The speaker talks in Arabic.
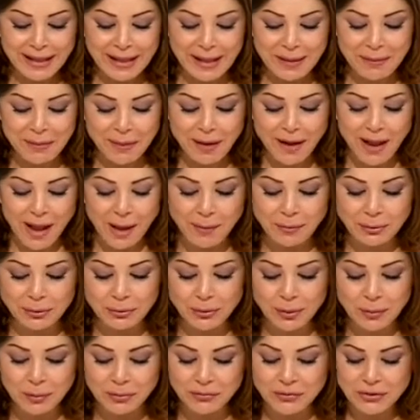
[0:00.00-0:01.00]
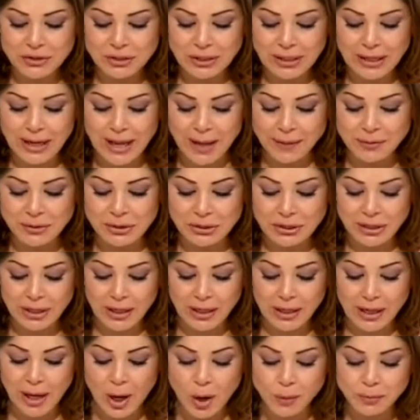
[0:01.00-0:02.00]
هبه عم بتقول بتفش خلقها
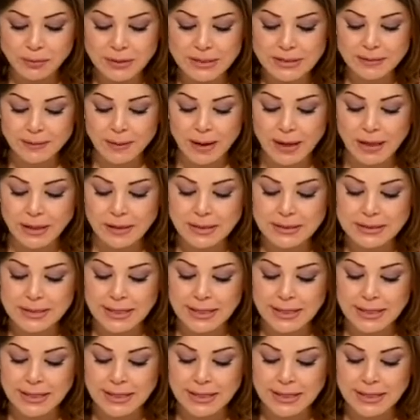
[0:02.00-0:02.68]
بالشغل او بتسمع